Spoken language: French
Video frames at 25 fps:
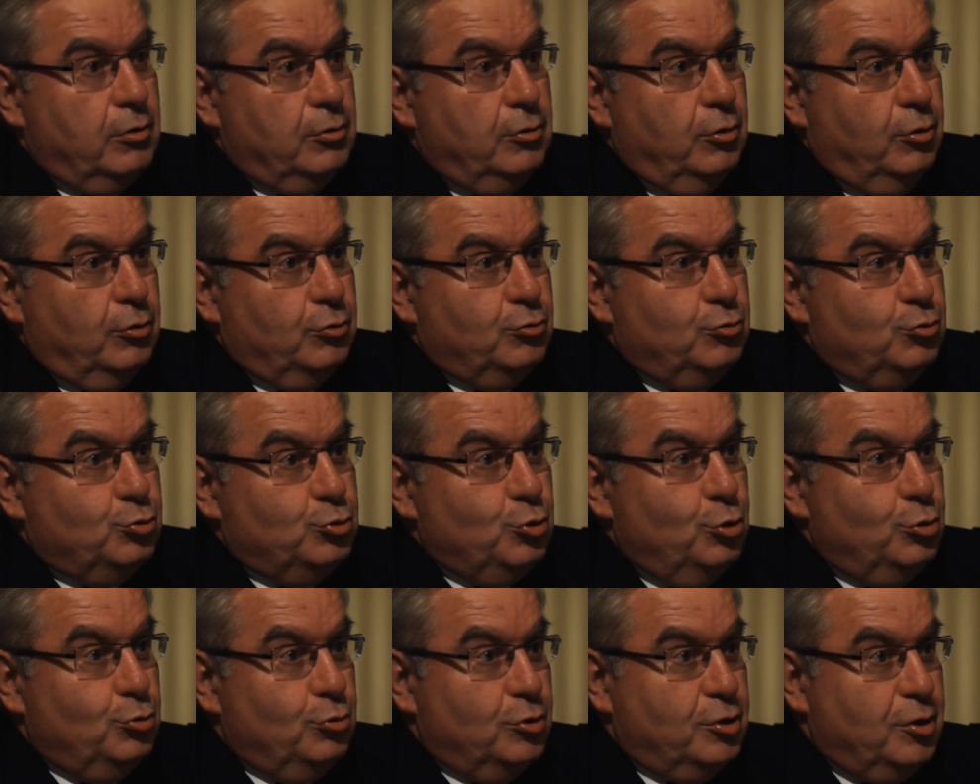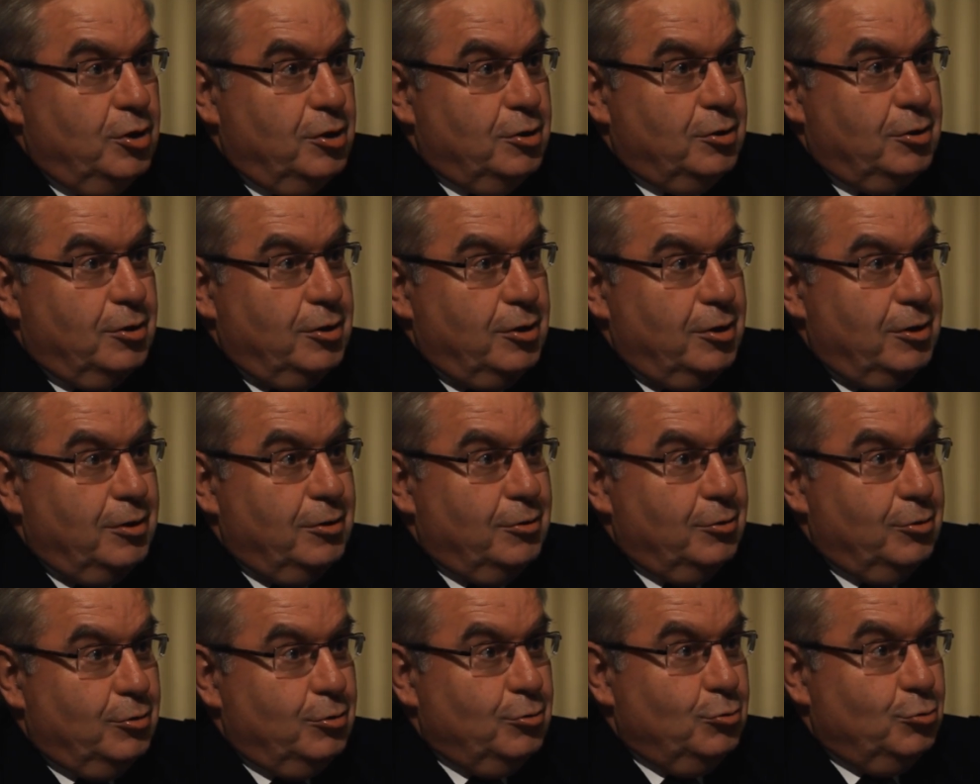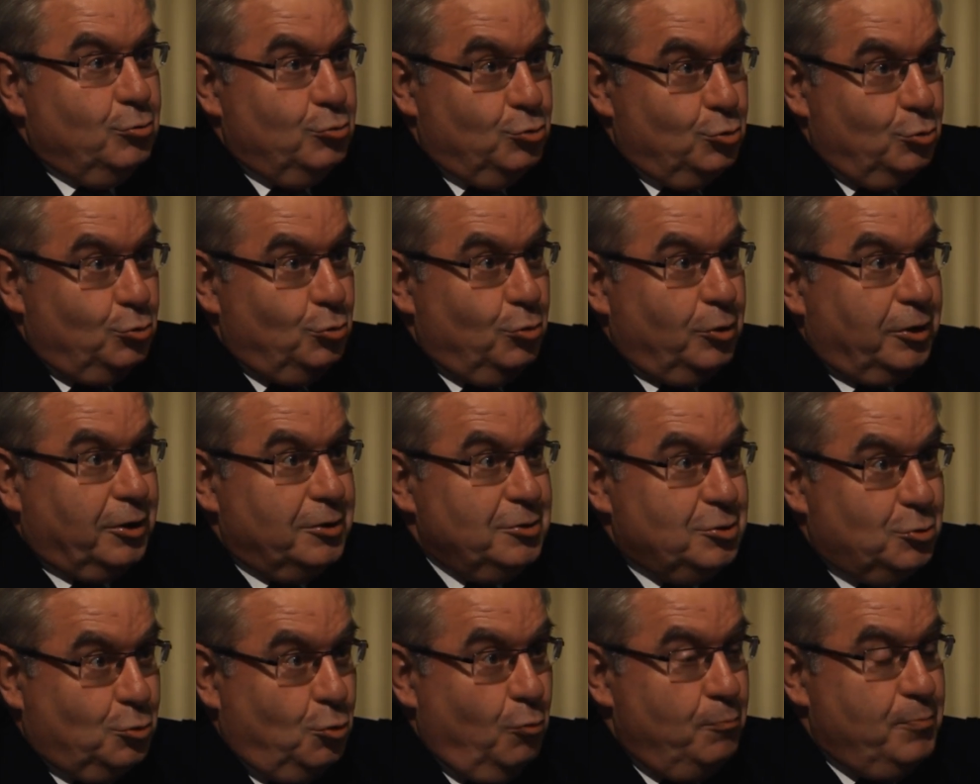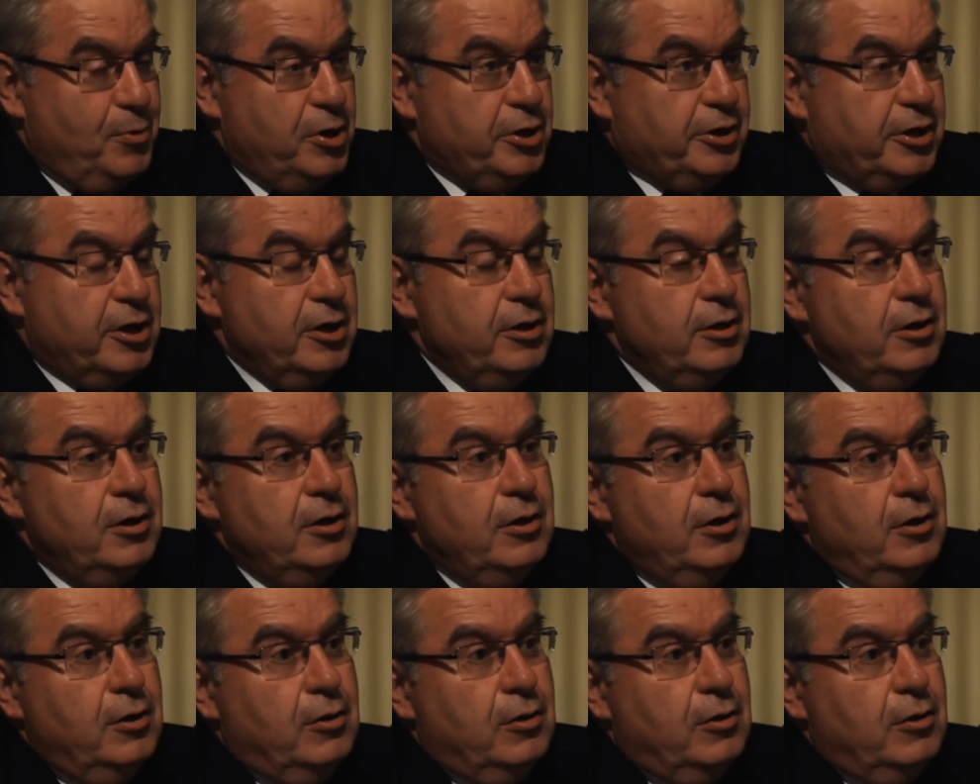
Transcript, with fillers: dans une zone qui était une zone de crise compliquée,